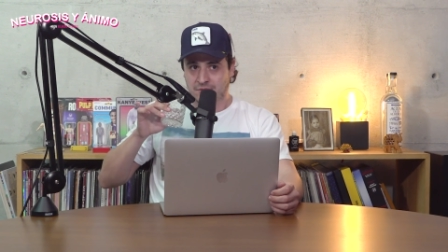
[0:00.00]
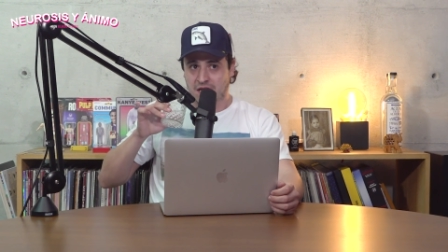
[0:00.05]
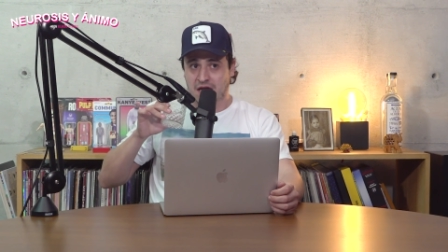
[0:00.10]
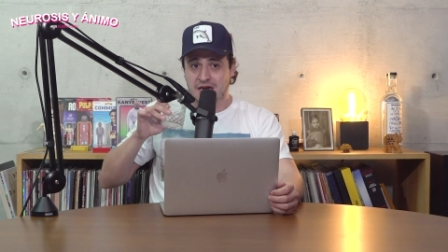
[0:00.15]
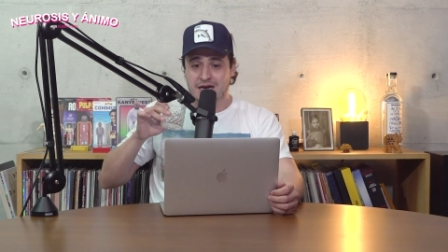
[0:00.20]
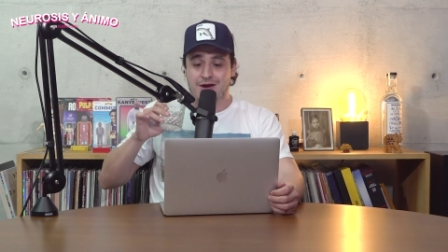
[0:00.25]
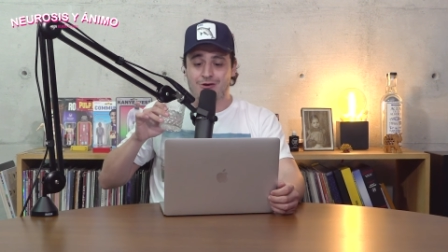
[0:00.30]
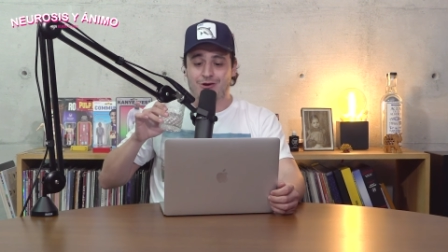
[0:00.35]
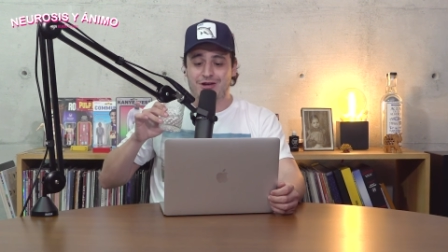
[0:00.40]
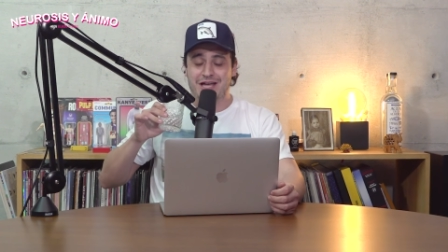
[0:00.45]

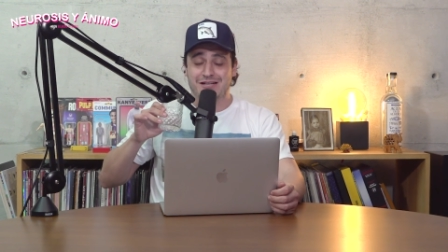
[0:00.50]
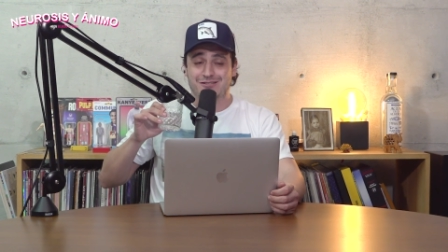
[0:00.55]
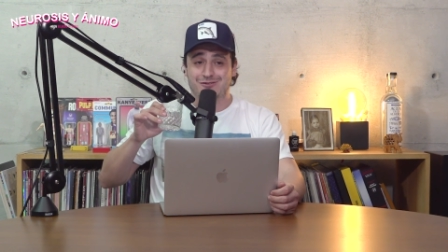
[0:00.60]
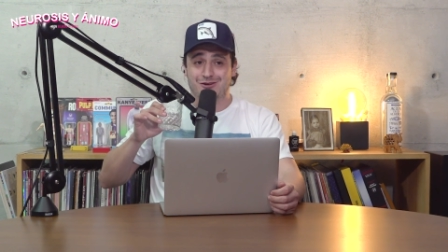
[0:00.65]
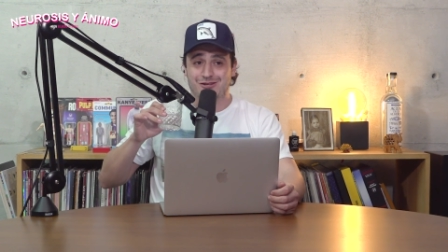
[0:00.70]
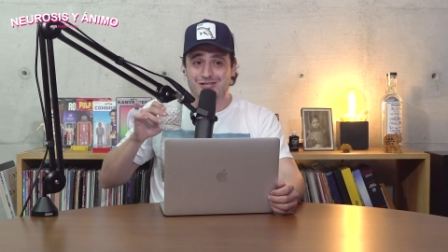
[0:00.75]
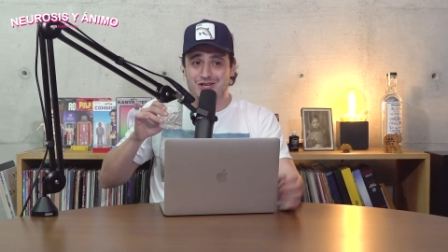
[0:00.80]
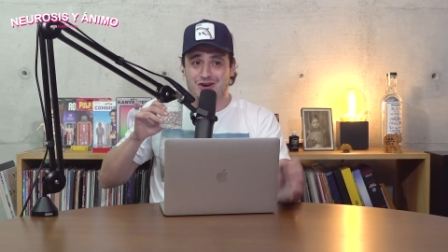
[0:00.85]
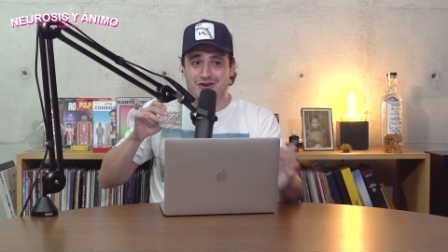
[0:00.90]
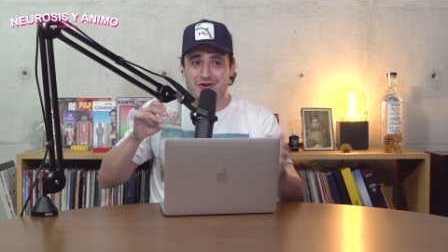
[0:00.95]
Analogías
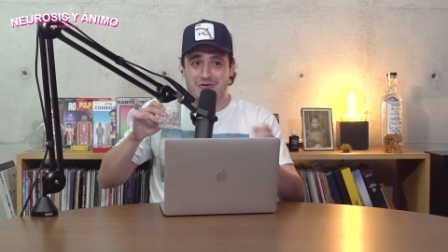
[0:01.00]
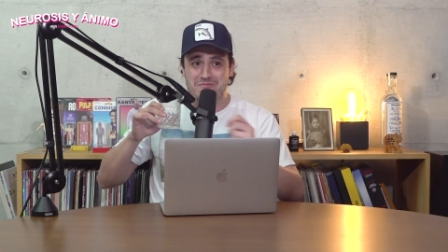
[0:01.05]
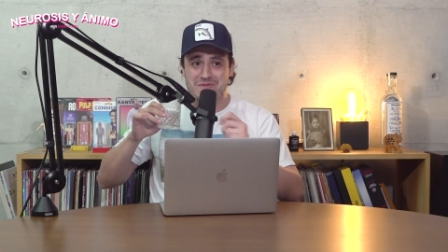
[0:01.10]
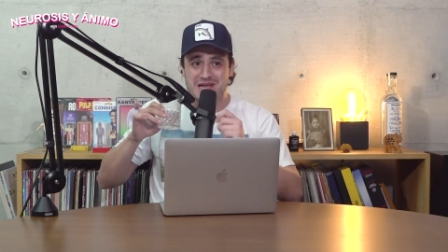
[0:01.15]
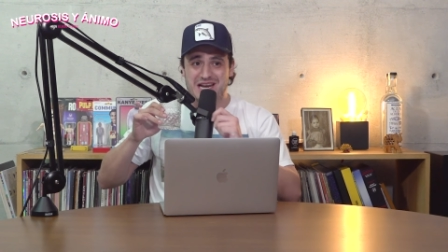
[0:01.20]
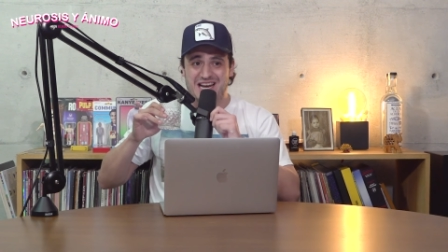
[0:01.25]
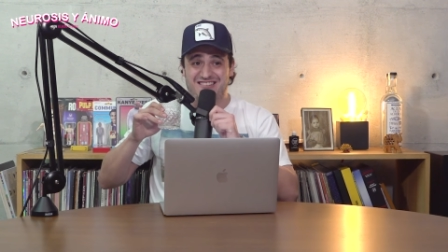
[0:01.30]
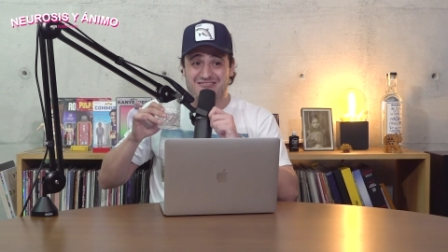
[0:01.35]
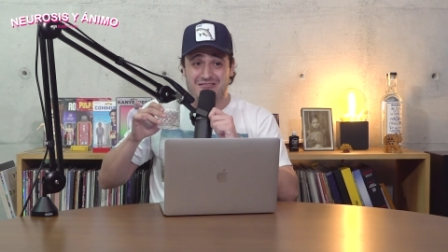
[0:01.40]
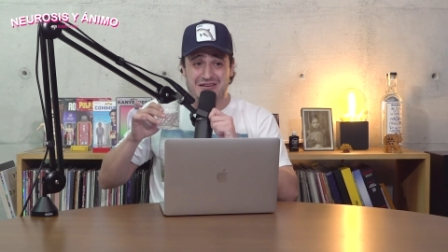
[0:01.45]
con
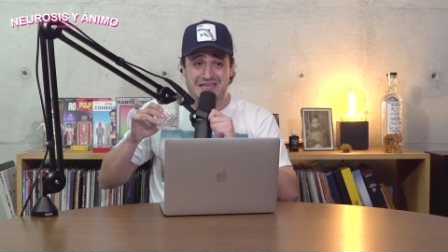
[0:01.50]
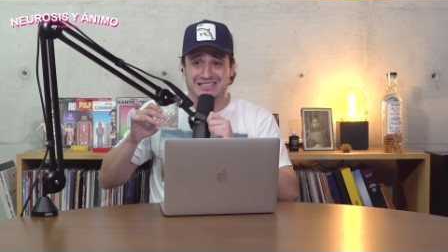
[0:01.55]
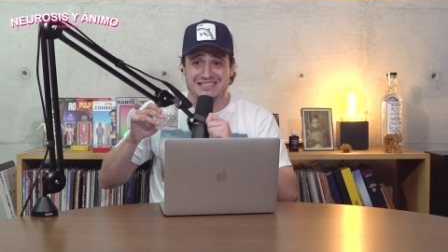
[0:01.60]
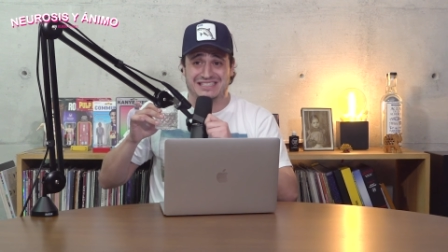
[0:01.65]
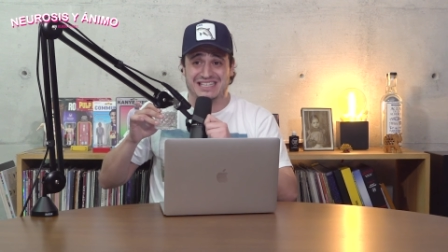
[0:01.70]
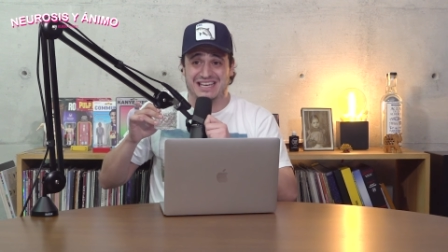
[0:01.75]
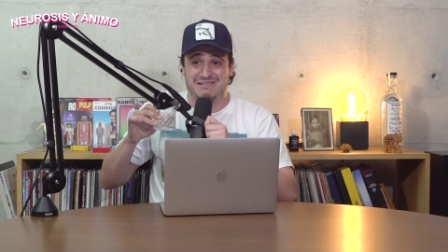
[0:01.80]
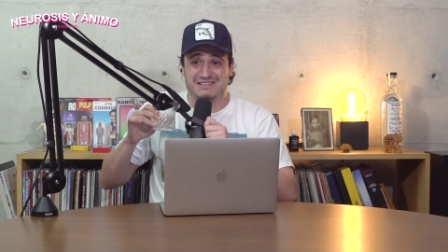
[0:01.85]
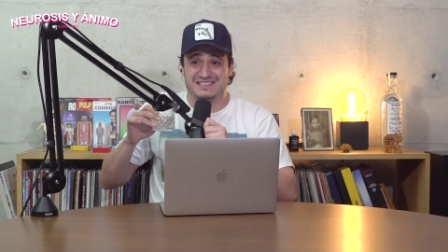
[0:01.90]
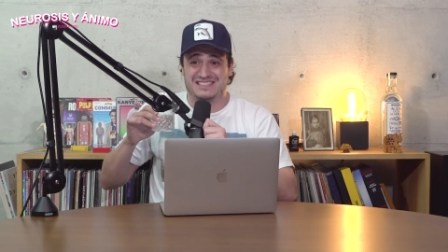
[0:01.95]
chocomilk, güey. Este,